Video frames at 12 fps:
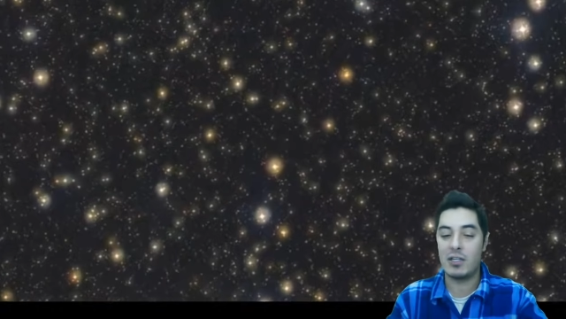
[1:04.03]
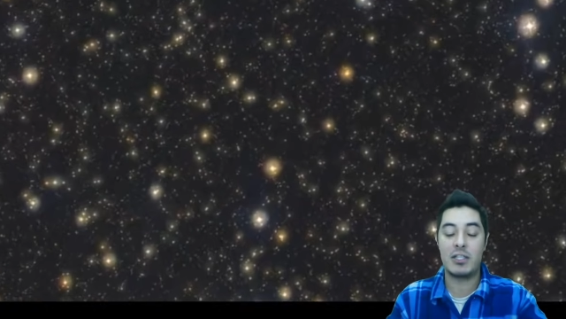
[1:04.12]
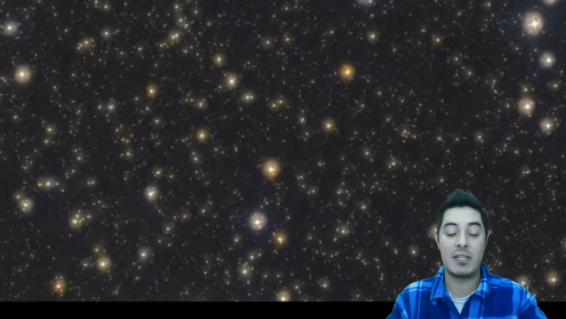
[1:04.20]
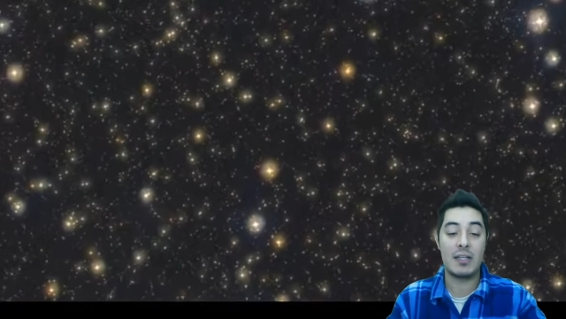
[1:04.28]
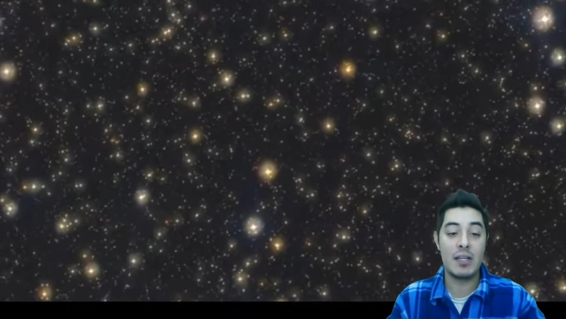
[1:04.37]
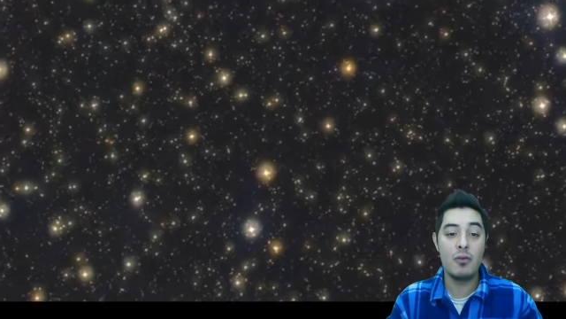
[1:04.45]
Ó,
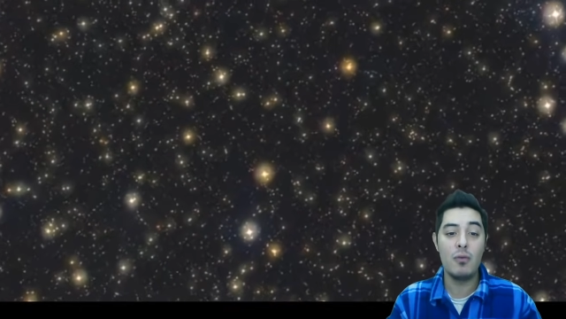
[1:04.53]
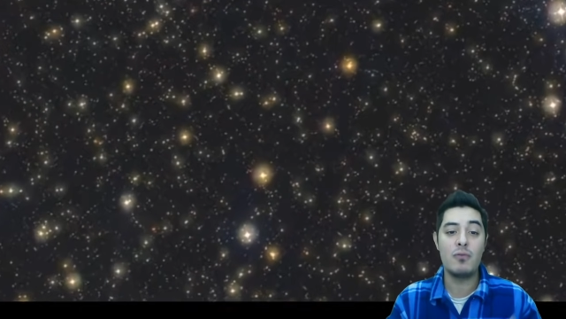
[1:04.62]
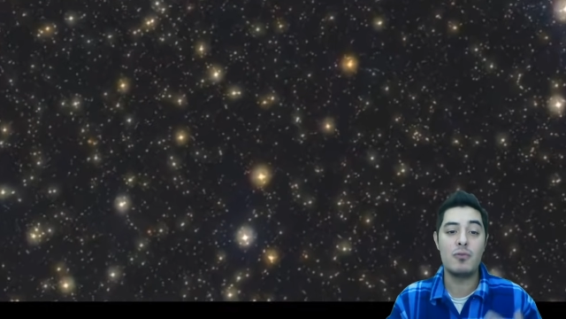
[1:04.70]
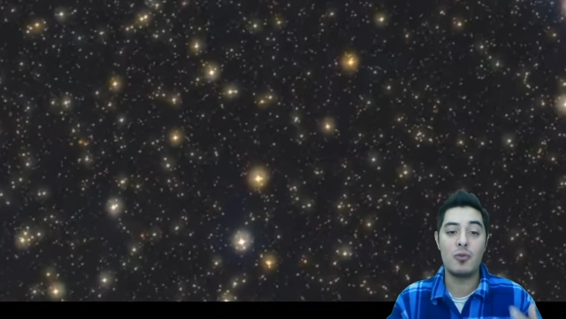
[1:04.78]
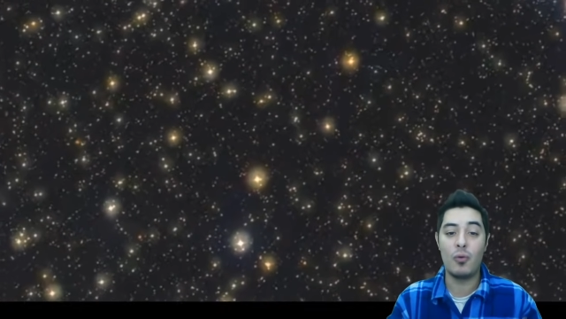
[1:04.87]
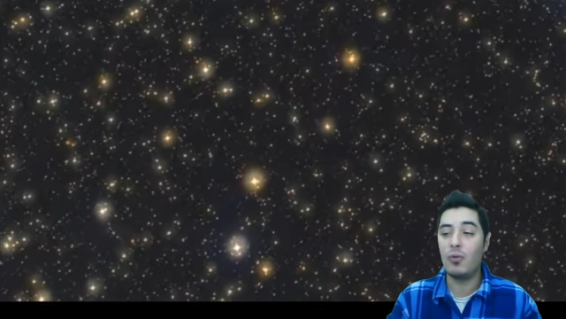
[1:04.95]
a gente está
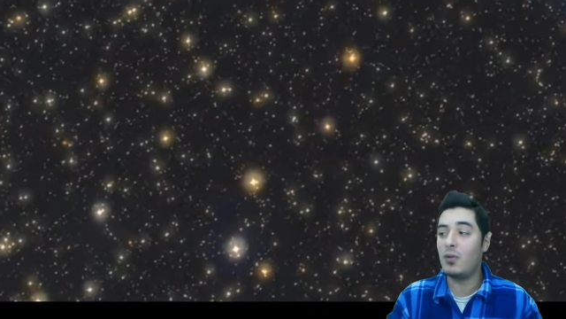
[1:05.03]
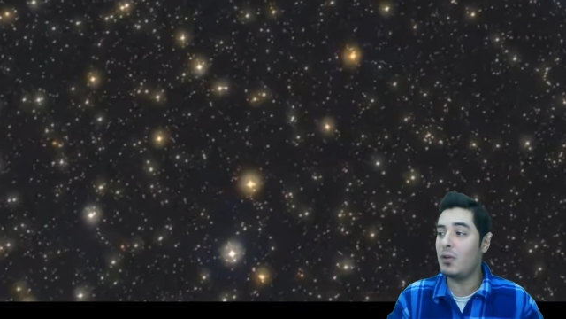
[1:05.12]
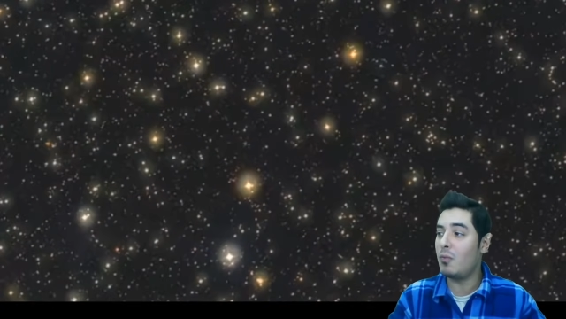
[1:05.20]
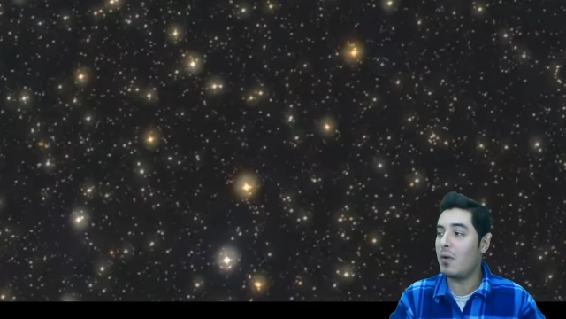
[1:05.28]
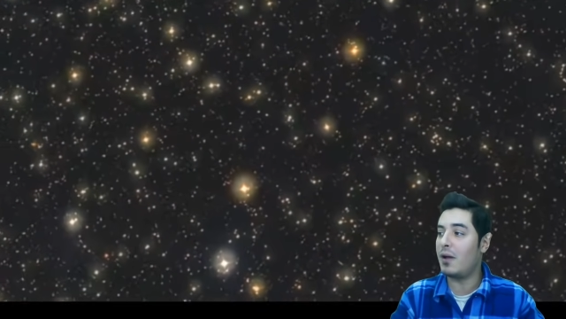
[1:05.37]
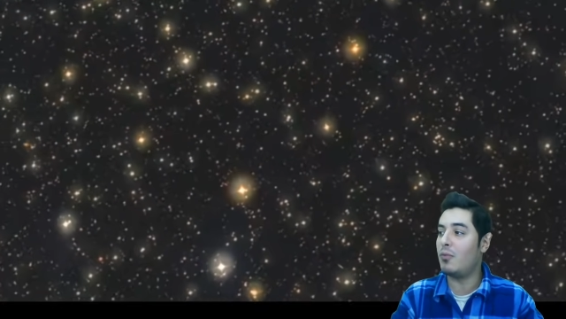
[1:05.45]
dando um zoom
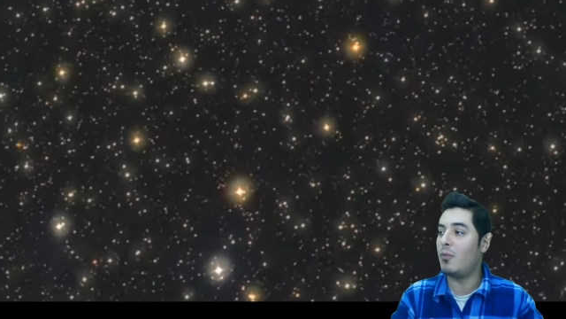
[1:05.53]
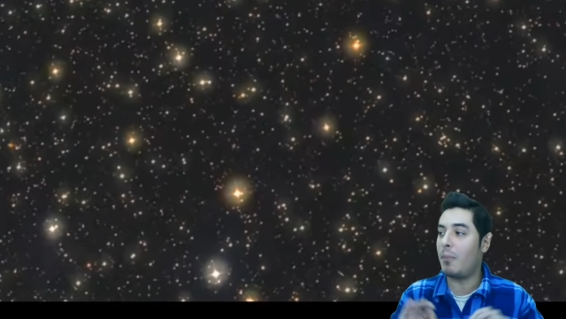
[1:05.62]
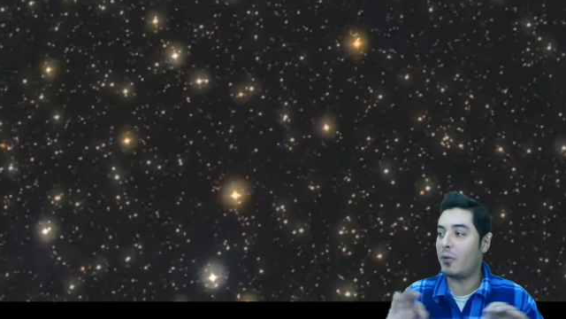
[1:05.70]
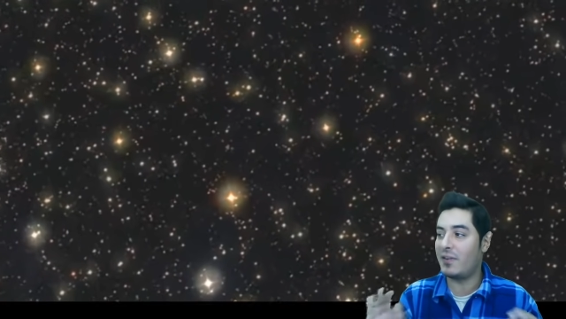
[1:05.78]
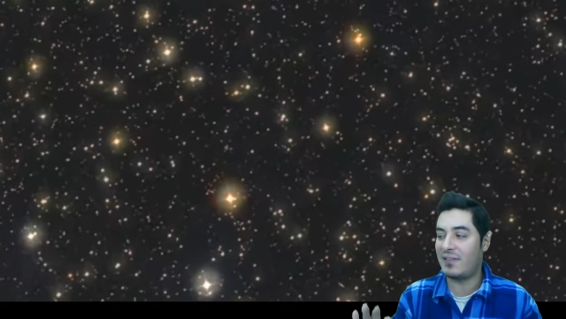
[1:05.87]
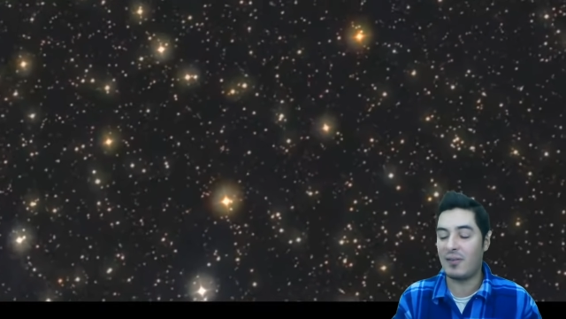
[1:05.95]
numa,
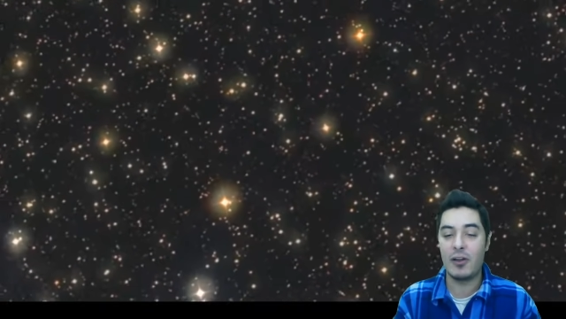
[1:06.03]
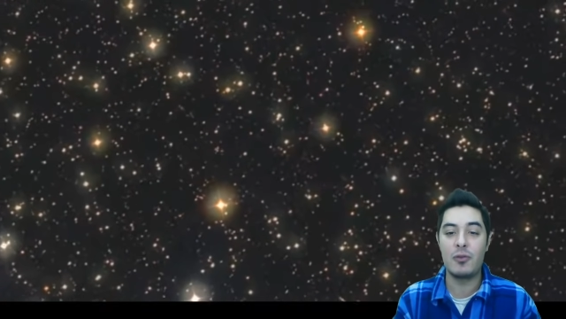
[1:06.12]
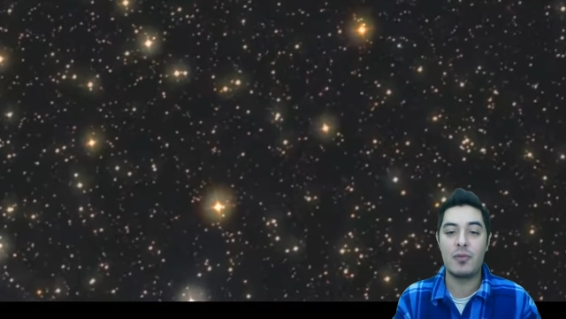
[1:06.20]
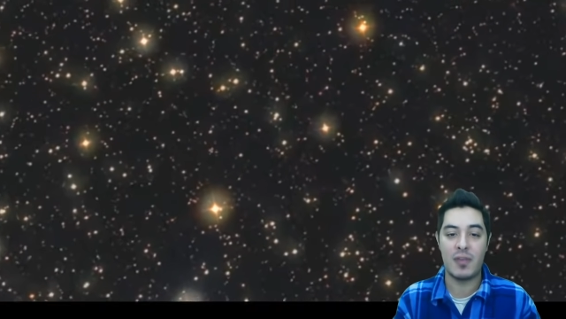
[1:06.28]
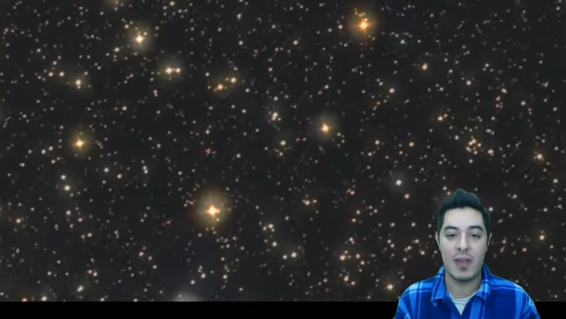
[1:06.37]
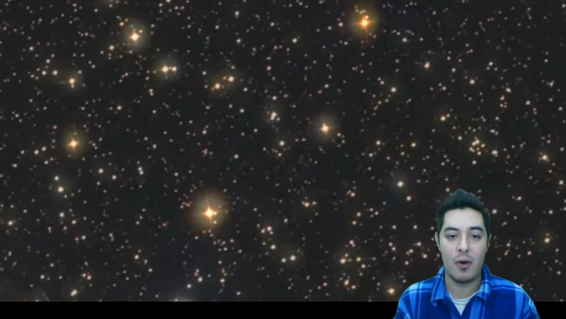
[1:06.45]
numa posição
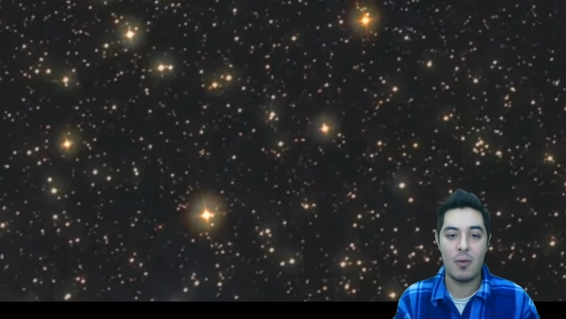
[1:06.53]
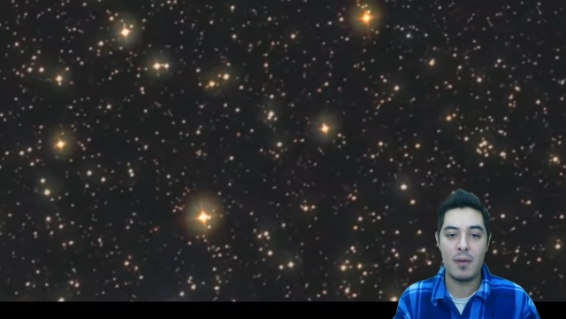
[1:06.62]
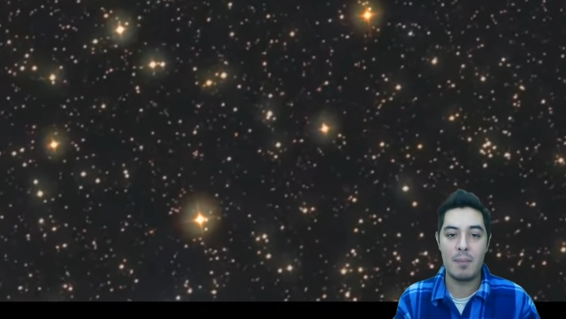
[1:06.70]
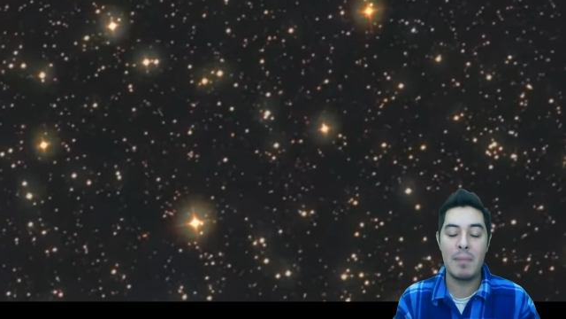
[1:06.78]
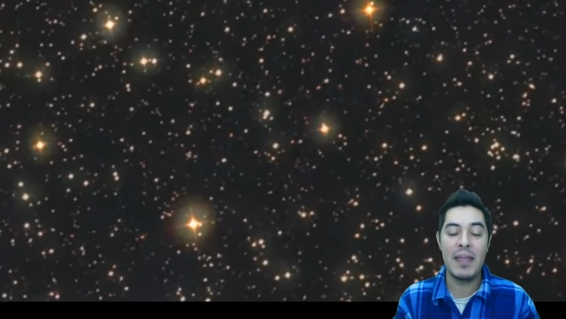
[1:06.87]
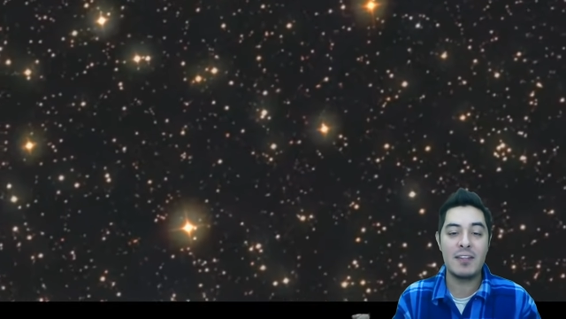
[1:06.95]
ali do
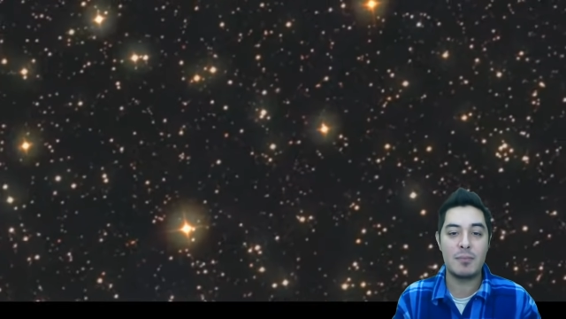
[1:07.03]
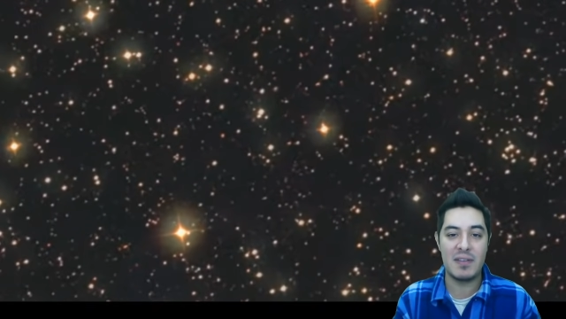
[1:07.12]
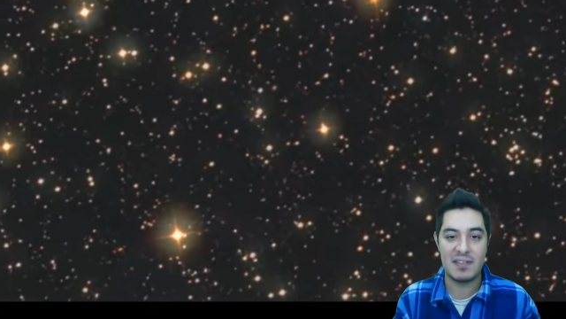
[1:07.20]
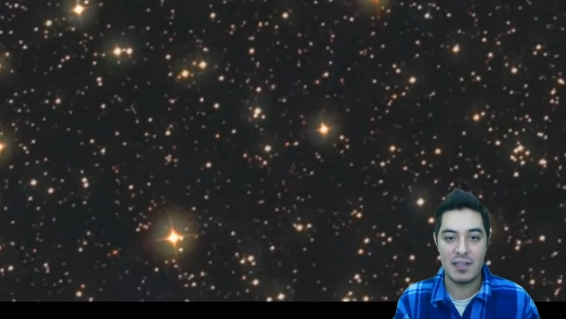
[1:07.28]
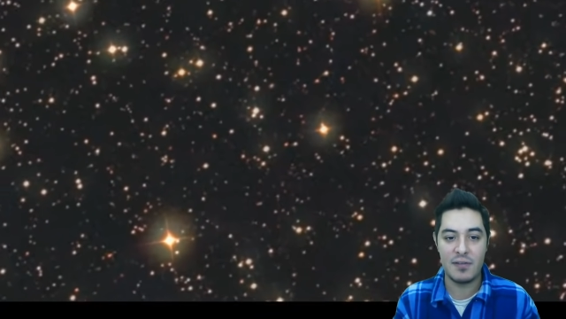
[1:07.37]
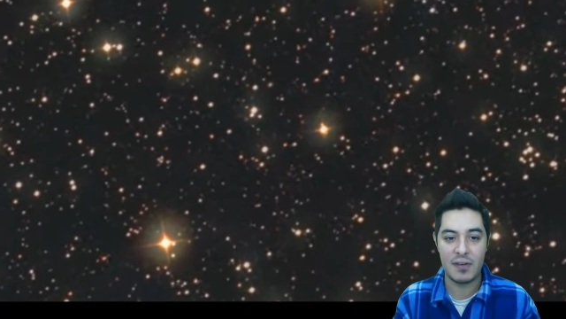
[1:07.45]
céu, bem
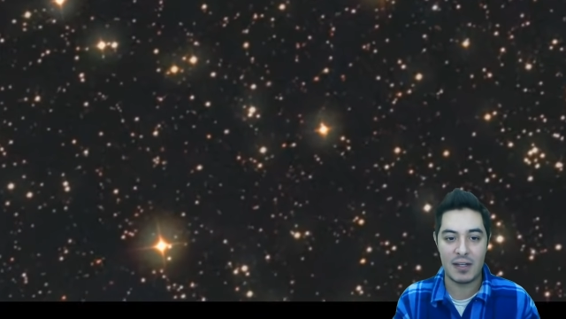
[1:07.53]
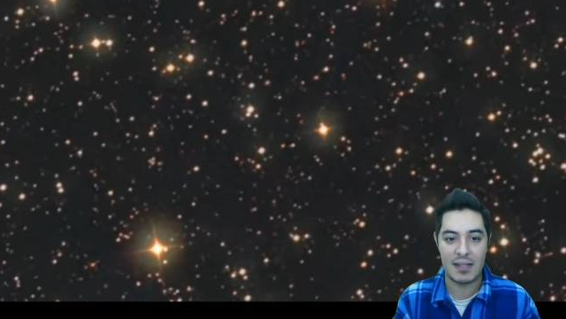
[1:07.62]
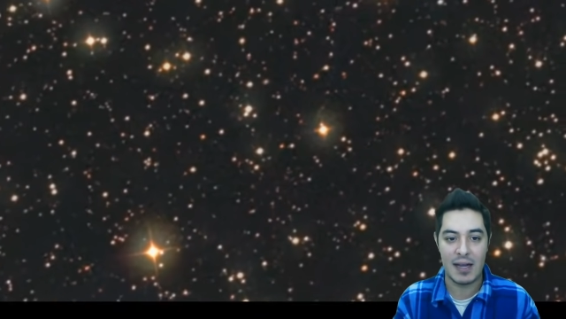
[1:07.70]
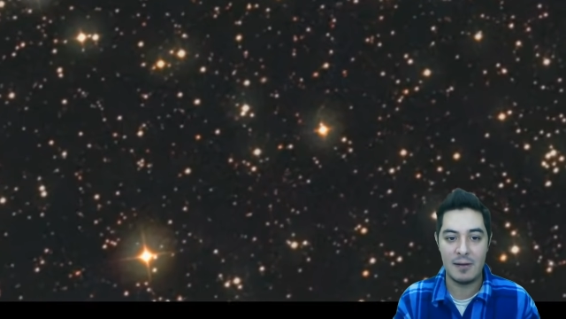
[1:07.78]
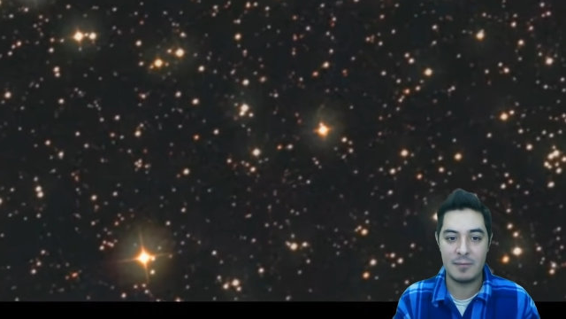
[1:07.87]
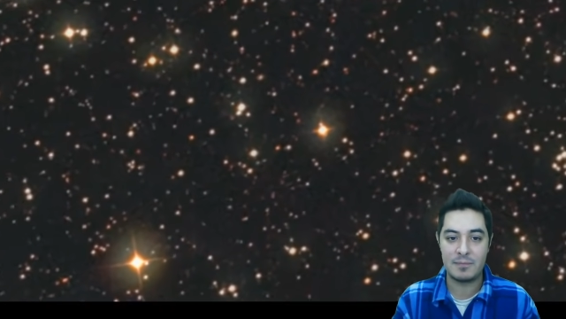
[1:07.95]

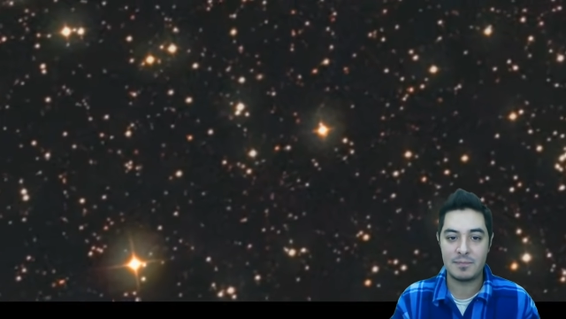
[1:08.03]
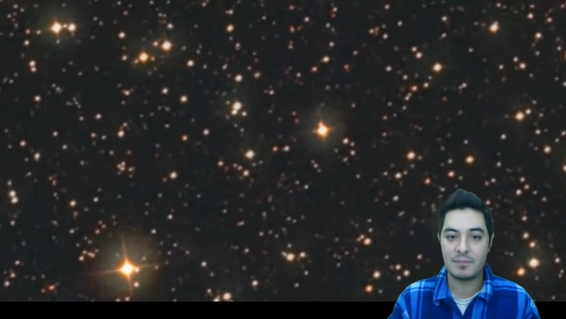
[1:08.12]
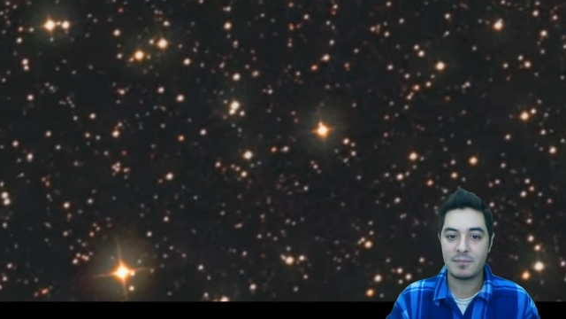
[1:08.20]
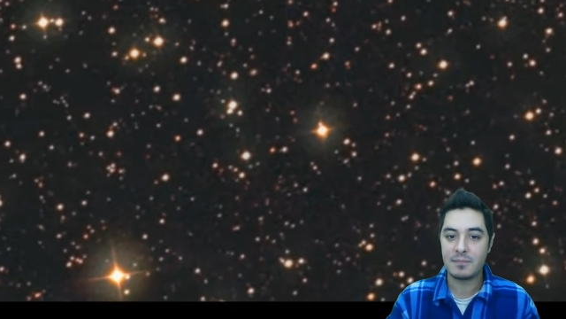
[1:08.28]
específica, tá?